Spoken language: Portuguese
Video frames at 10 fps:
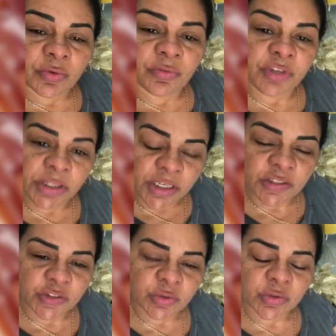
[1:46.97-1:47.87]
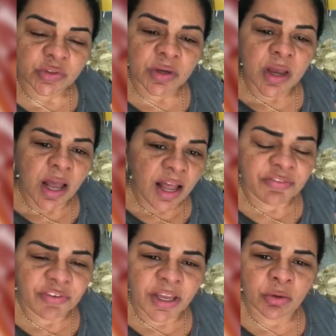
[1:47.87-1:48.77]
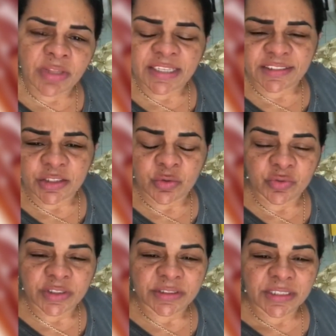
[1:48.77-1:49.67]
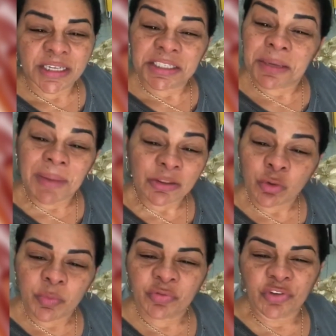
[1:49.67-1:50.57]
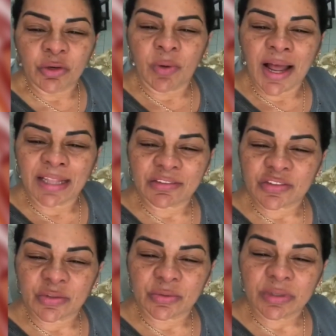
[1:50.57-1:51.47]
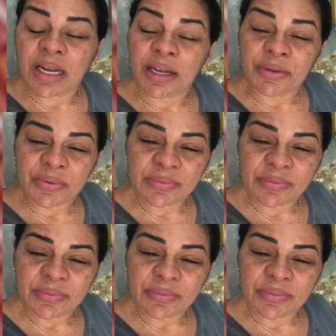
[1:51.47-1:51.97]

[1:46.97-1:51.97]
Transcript: Vinícius Rafael da Silva, que matou meu filho Adson Caio.